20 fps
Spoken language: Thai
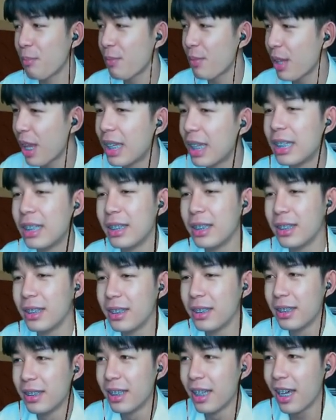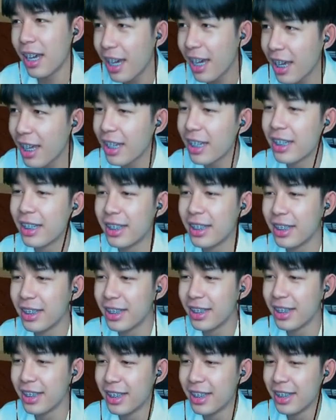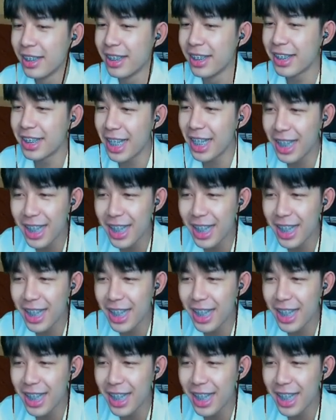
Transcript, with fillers: จริงเรื่องคุยๆเจอเ